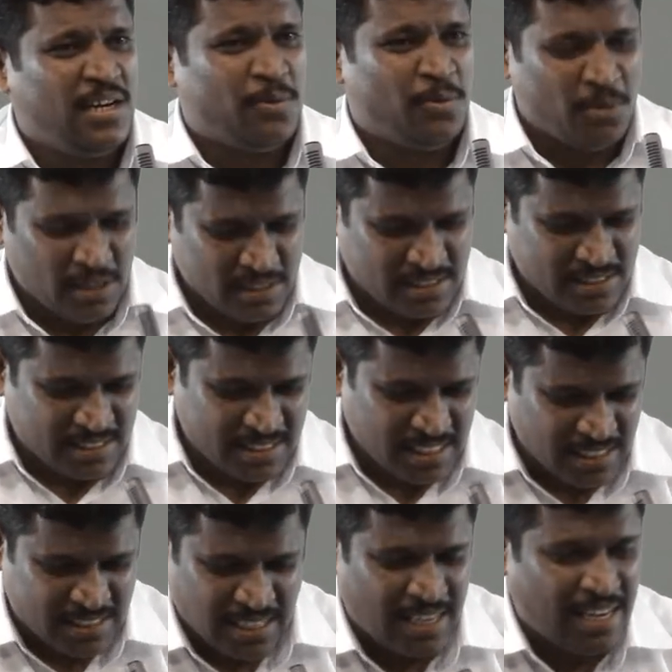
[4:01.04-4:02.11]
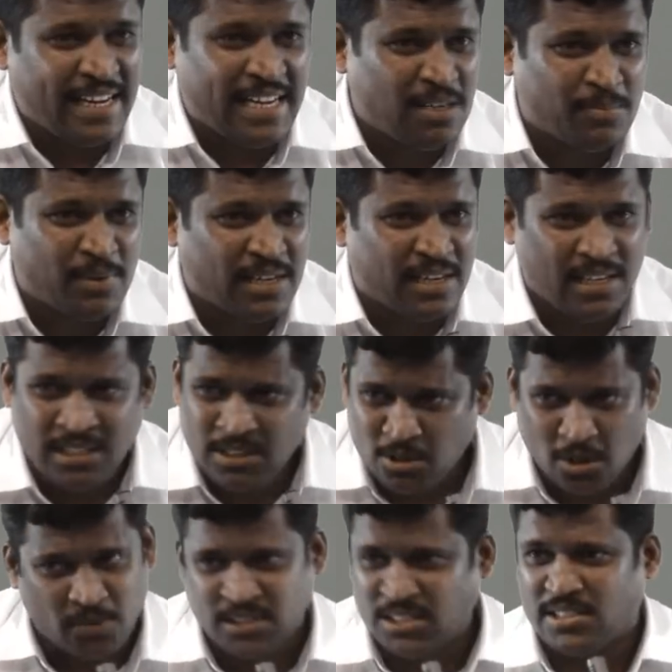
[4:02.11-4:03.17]
உங்கள் ஷர்ட்டெல்லாம் அயன் பண்ணி
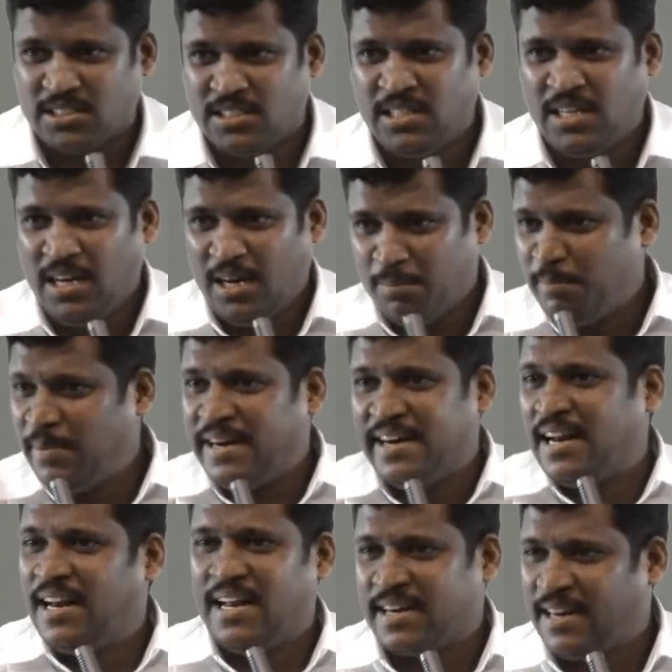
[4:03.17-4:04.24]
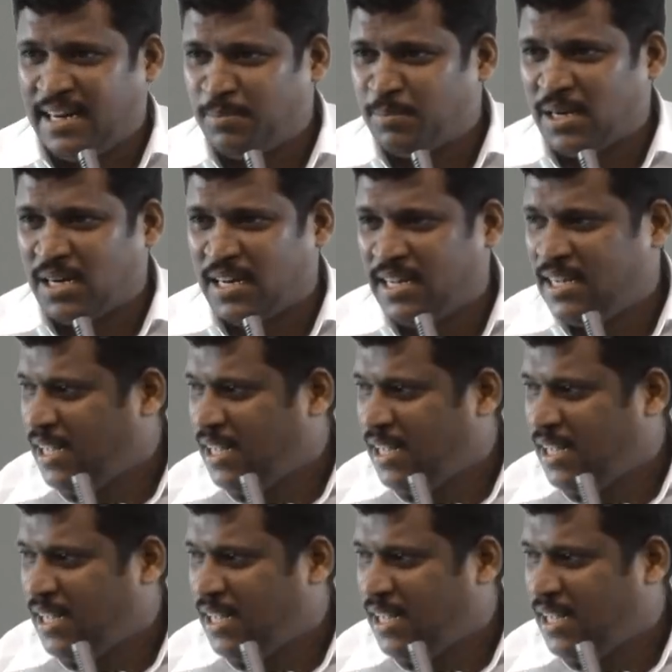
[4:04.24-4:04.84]
துவைச்சி பெட்டெல்லாம் க்ளீன் பண்ணி